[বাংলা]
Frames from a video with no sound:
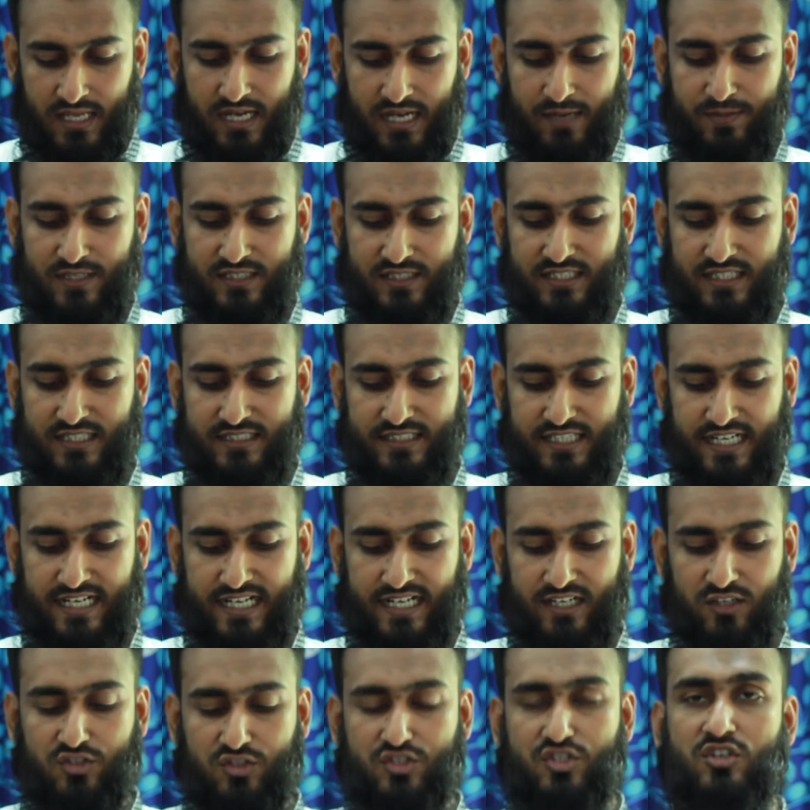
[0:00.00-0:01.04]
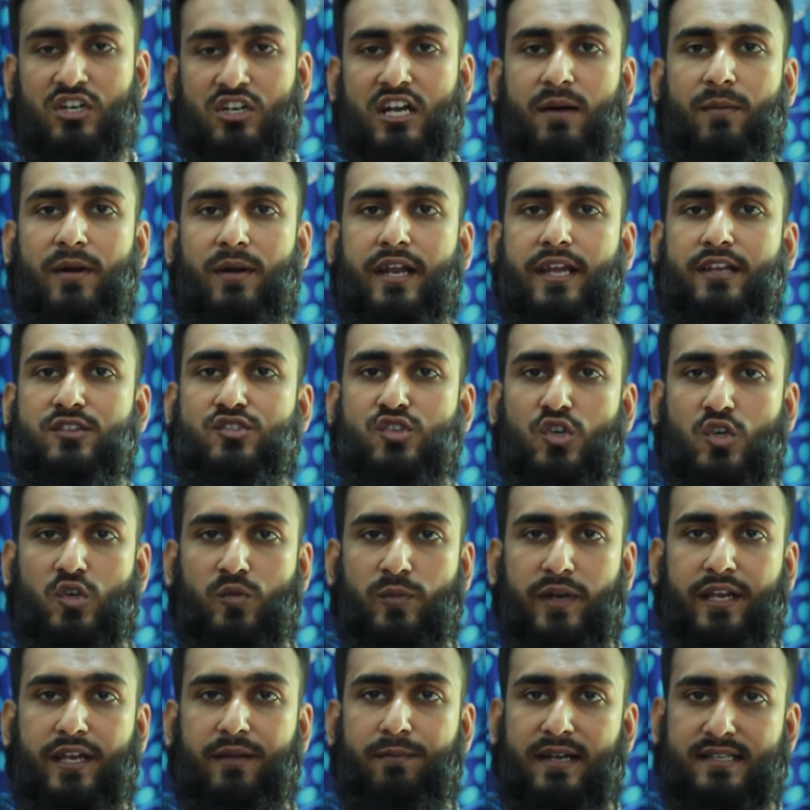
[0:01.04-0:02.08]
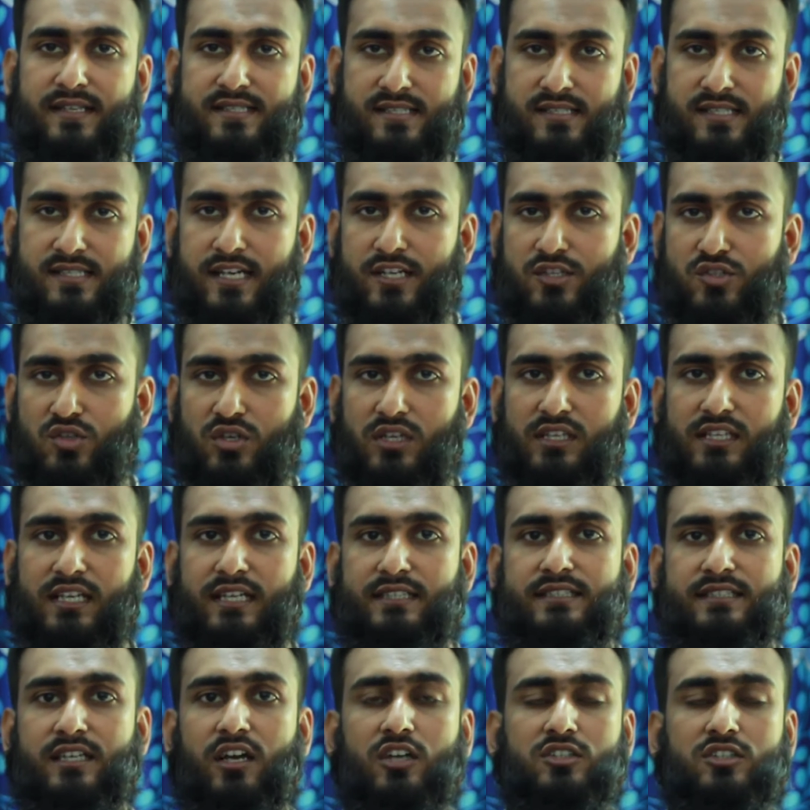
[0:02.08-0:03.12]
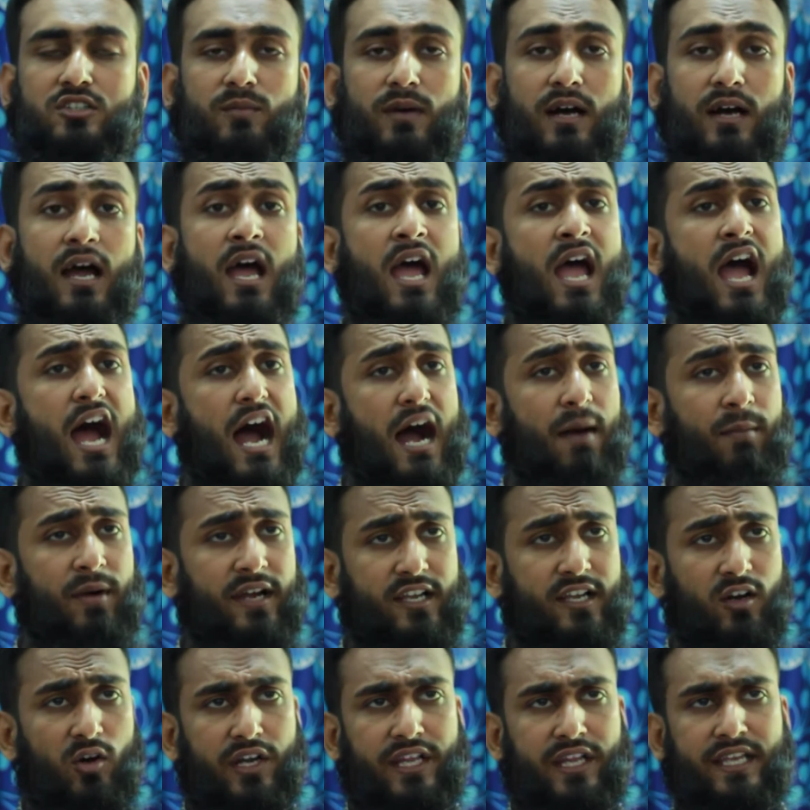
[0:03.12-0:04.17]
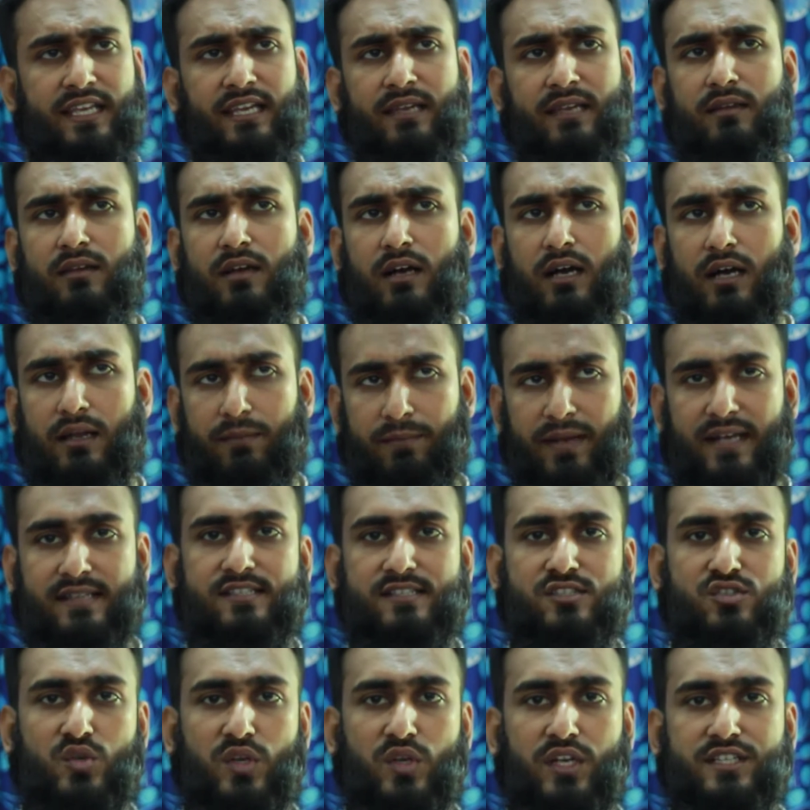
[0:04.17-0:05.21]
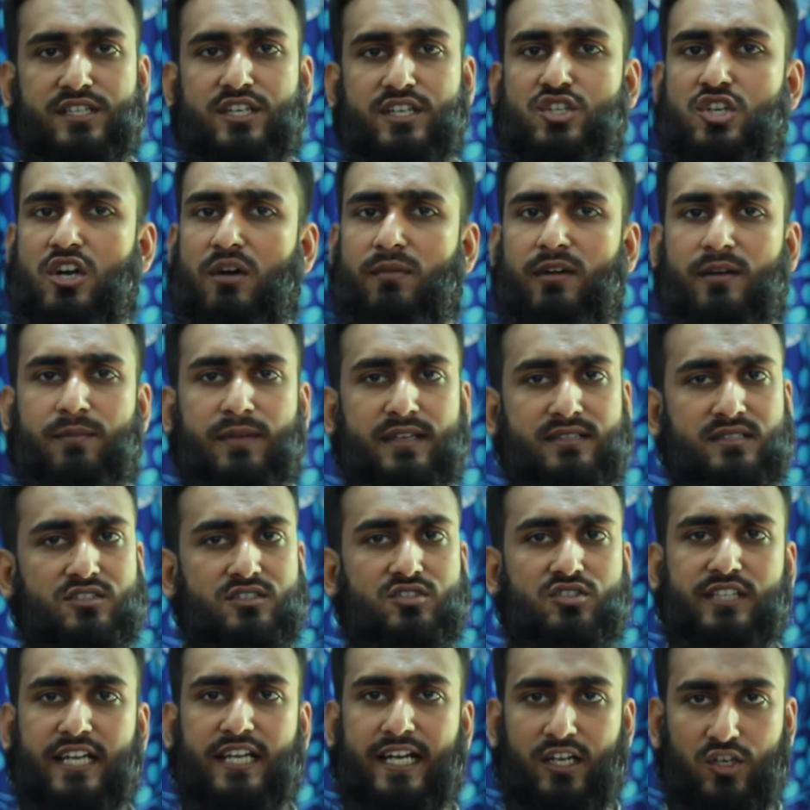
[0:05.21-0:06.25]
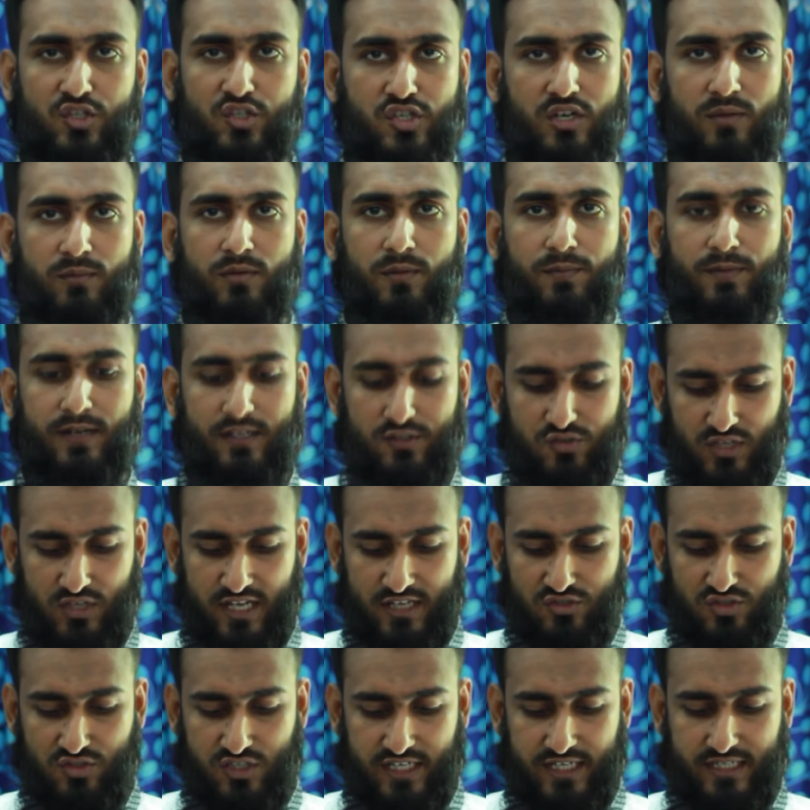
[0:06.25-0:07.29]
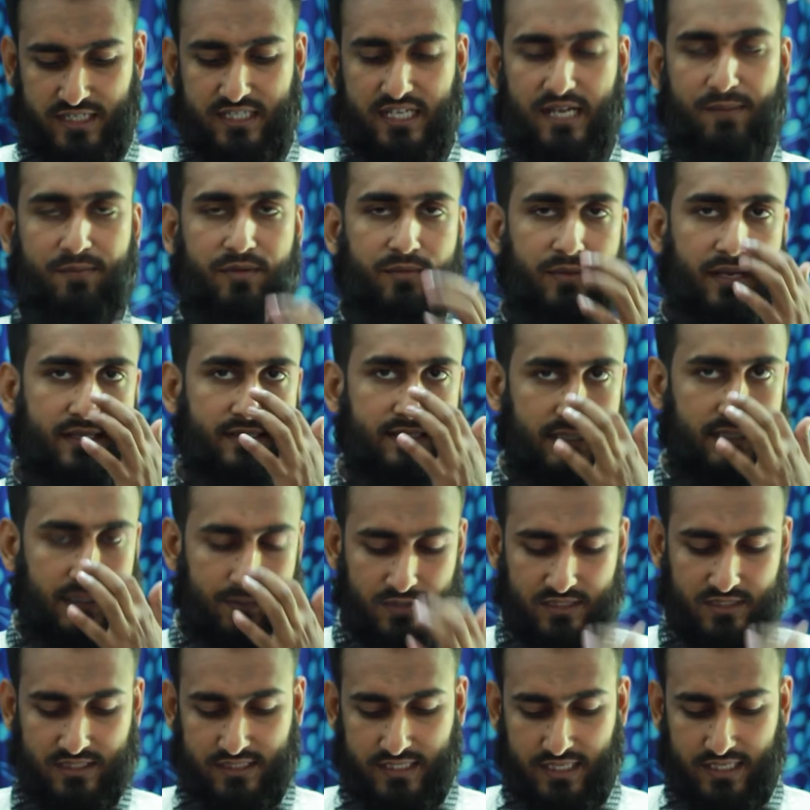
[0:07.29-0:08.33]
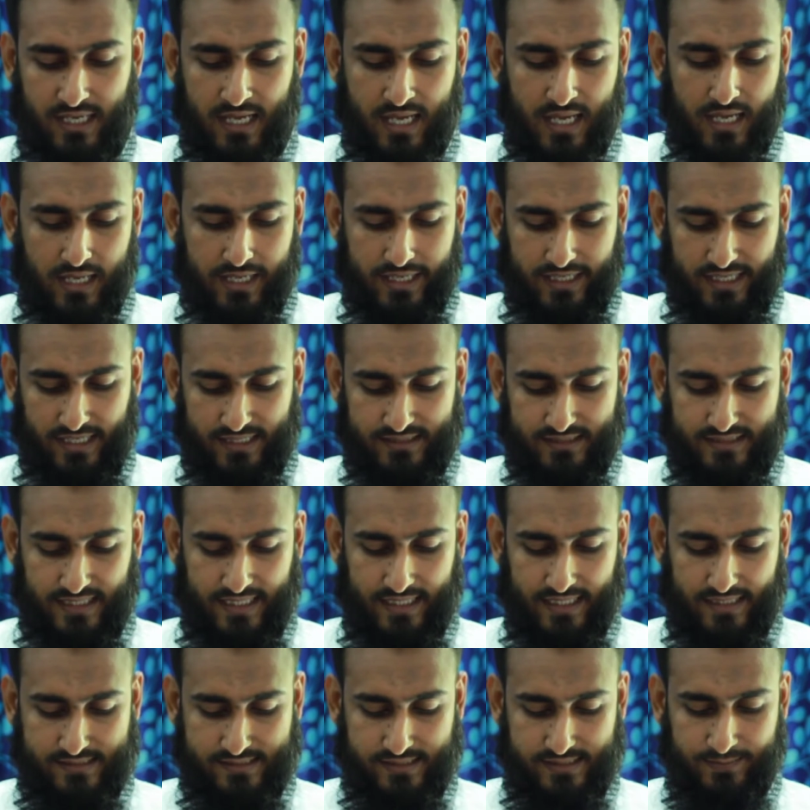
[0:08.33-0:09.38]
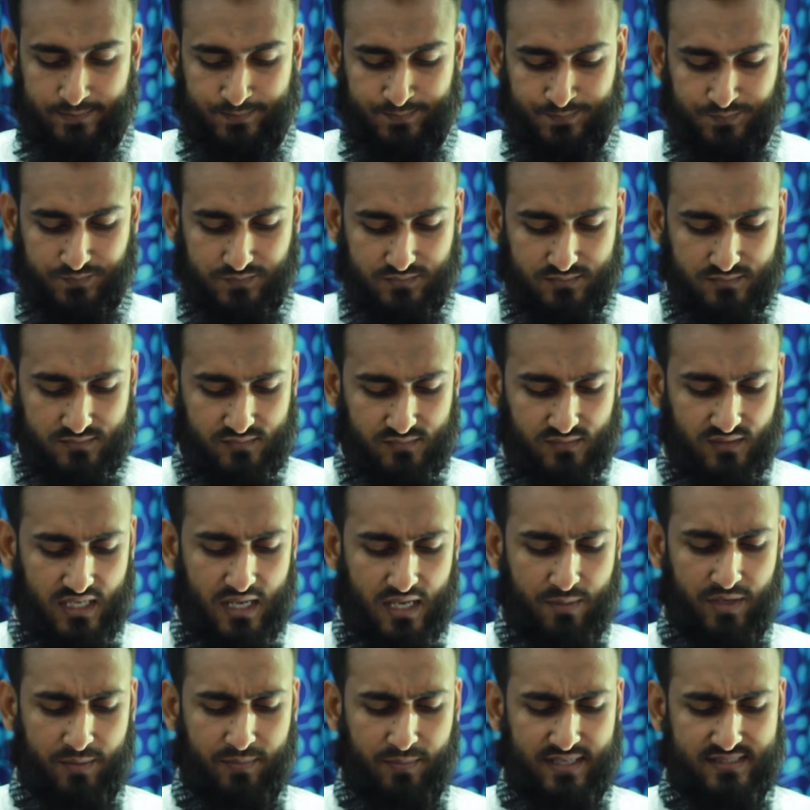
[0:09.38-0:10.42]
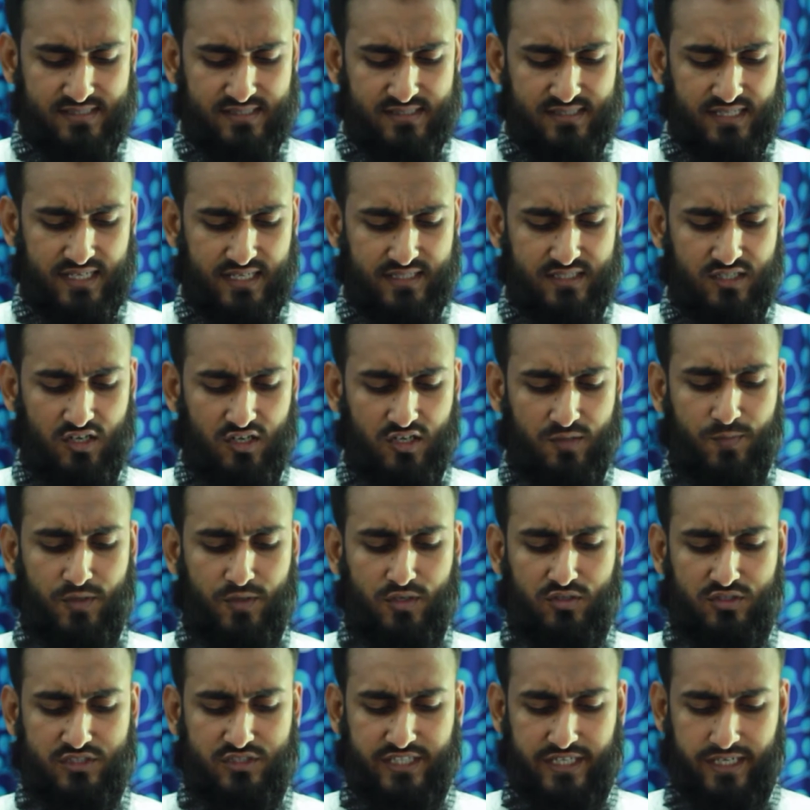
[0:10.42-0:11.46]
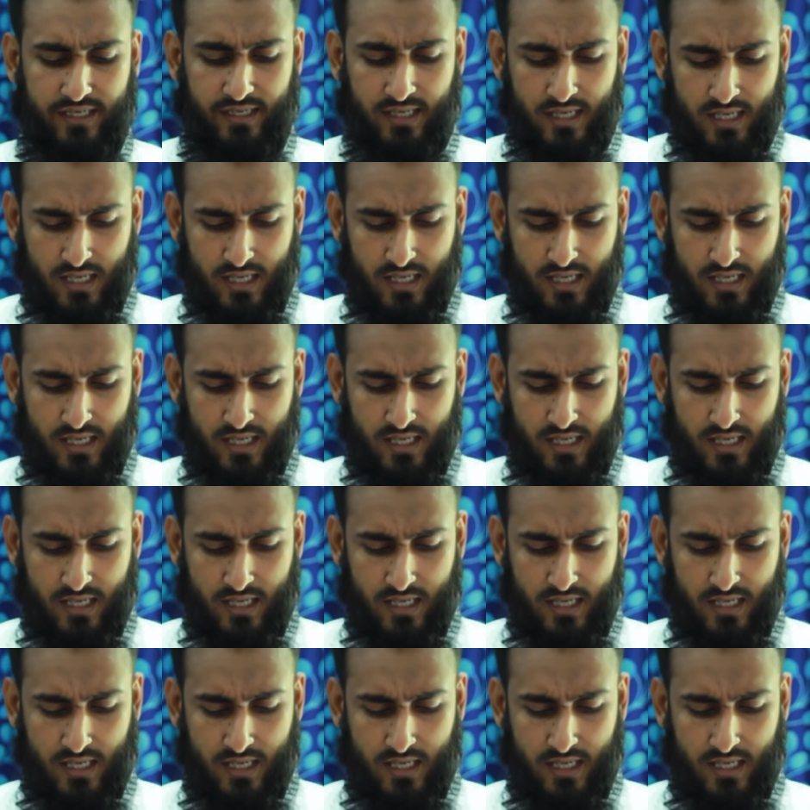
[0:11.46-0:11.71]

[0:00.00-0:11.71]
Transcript: আপনাদেরকে দেখানোর জন্য আমার এক ছোটো ভাইয়ের মেসেঞ্জারে চলে যাচ্ছি অথবা আমাকে অনেকেই মেসেজ করেছে সবার মেসেজ তো দেখানো সম্ভব না সো একজনের একটি আমি মেসেজ আপনাদেরকে এখানে দেখাচ্ছি আমার মেসেঞ্জারে যাওয়ার পর হচ্ছে